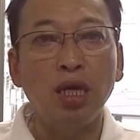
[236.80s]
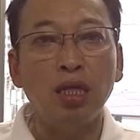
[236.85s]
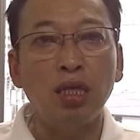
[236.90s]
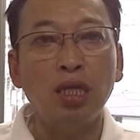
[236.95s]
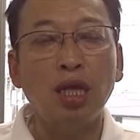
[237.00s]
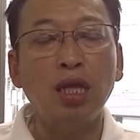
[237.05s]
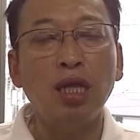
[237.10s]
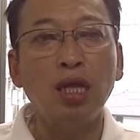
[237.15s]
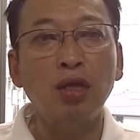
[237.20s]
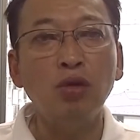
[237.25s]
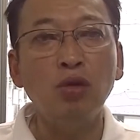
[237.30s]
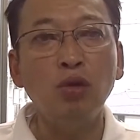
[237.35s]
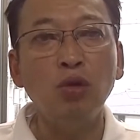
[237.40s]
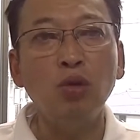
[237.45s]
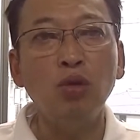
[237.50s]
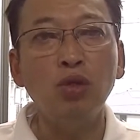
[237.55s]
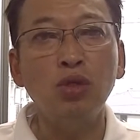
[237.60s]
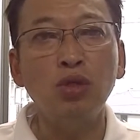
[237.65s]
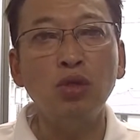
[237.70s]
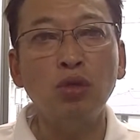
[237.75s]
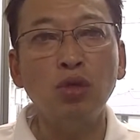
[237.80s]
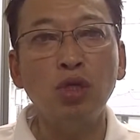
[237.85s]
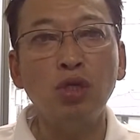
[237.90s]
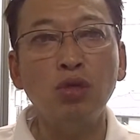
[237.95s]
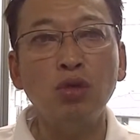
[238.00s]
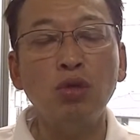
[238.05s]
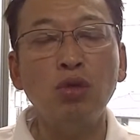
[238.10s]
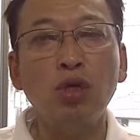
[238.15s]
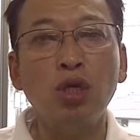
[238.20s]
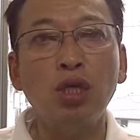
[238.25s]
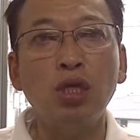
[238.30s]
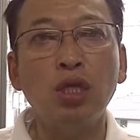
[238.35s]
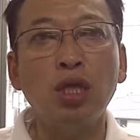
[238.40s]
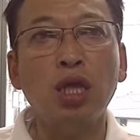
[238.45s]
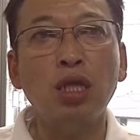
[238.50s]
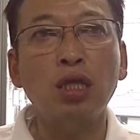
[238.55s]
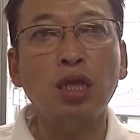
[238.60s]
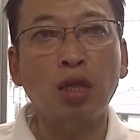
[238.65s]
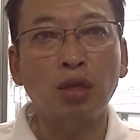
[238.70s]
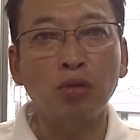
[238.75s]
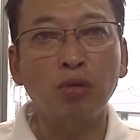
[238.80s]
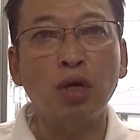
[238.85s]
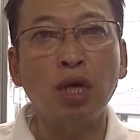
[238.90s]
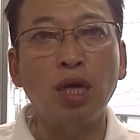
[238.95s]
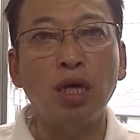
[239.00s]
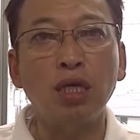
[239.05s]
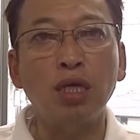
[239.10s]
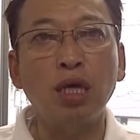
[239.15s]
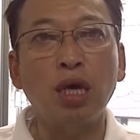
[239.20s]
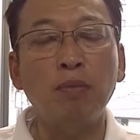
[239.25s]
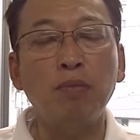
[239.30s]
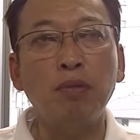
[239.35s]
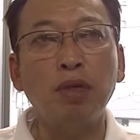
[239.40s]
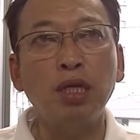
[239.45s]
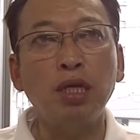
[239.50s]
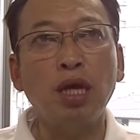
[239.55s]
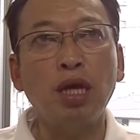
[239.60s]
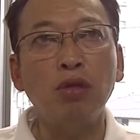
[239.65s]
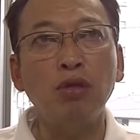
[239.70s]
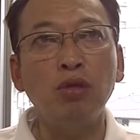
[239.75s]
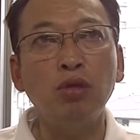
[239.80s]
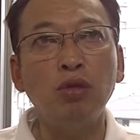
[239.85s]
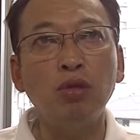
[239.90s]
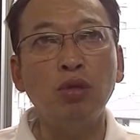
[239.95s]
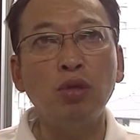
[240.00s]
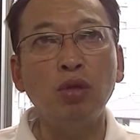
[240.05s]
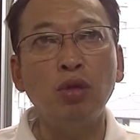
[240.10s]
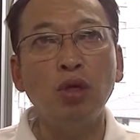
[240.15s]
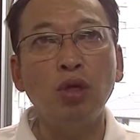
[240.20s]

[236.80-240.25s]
ただ納骨堂でちょっと気になったのはやっぱりあの